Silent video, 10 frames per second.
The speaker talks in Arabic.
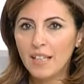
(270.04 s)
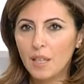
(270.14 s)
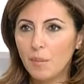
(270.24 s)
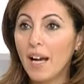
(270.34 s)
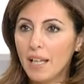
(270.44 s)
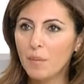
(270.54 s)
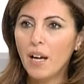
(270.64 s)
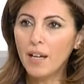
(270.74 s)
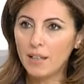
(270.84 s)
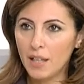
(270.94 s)
المحل
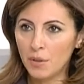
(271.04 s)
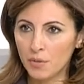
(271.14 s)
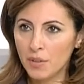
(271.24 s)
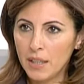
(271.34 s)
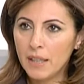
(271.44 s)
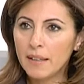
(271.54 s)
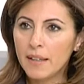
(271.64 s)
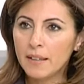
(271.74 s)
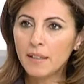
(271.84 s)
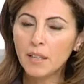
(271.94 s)
مأهل لهم
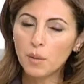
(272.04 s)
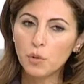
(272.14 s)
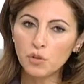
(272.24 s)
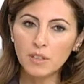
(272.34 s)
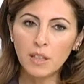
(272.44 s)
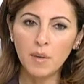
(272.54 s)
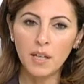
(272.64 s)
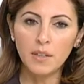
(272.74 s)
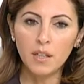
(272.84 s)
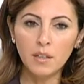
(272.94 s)
يعني نحن البروجي
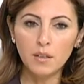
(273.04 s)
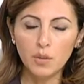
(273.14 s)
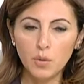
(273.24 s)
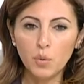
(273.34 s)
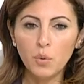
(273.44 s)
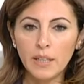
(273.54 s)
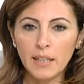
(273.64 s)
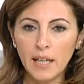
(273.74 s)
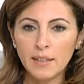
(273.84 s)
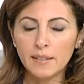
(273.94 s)
تبعنا هو
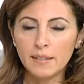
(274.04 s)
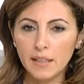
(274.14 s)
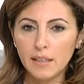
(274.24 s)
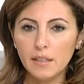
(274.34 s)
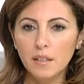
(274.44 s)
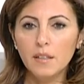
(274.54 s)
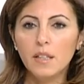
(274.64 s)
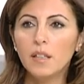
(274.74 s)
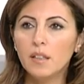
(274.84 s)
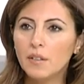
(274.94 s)
اعاده تاهيل
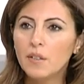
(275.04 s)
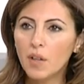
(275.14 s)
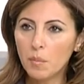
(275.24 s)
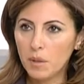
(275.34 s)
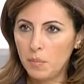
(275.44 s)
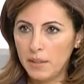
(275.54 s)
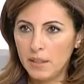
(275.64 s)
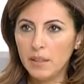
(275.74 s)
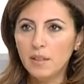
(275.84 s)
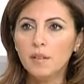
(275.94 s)
النظام
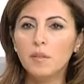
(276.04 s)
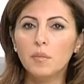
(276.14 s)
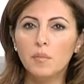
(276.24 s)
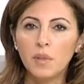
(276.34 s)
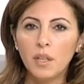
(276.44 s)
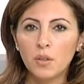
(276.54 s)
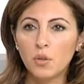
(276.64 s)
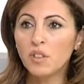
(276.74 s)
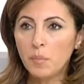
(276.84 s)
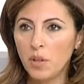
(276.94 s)
البيئي
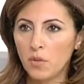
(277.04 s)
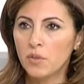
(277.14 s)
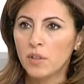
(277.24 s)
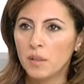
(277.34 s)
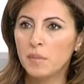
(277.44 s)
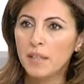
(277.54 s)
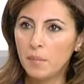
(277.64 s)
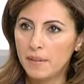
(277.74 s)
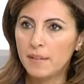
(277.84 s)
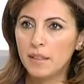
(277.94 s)
كوتي بلانت يعني
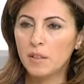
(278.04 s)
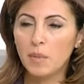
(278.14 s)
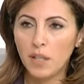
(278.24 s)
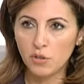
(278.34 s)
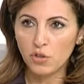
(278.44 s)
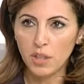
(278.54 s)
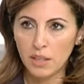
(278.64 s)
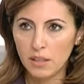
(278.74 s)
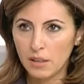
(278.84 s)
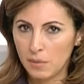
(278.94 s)
بالنباتات
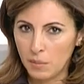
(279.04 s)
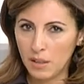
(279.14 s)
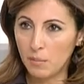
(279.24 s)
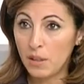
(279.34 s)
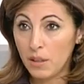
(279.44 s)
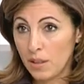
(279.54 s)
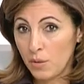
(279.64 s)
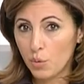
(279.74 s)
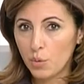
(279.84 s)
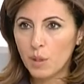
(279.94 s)
بالاشجار
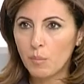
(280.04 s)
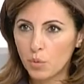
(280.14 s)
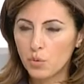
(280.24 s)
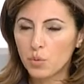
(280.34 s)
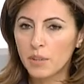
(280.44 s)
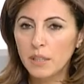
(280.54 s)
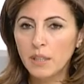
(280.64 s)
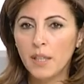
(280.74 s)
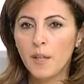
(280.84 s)
بالزهور الموجوده